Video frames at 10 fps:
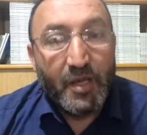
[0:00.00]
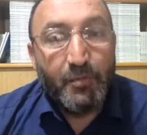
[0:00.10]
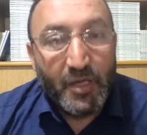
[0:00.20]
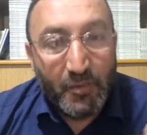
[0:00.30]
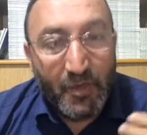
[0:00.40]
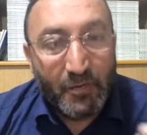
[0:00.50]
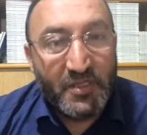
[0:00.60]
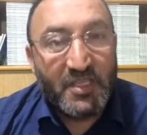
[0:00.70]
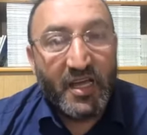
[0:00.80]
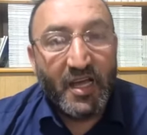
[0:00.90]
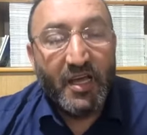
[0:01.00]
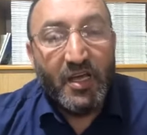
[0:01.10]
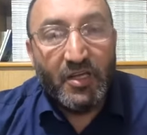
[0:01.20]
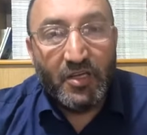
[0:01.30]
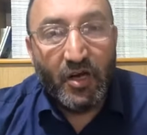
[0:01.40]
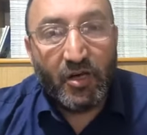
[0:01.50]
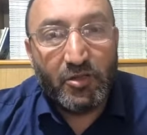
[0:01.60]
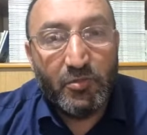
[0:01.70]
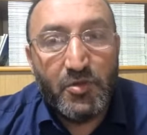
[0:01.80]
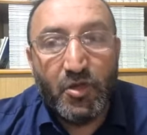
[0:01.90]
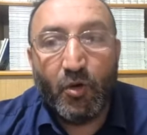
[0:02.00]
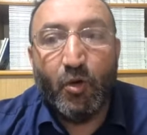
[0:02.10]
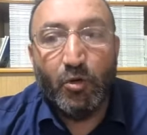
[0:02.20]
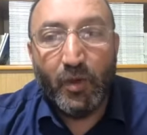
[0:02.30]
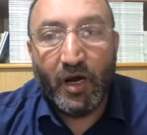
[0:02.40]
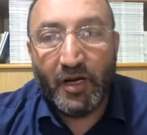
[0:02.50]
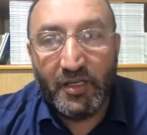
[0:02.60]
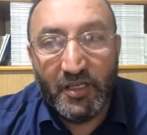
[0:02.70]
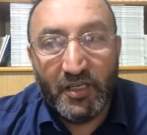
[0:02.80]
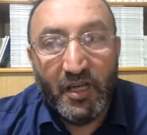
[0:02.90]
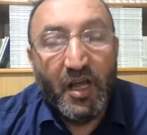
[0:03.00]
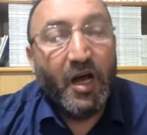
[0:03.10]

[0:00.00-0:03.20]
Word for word: birbirimize yardımcı olma ayı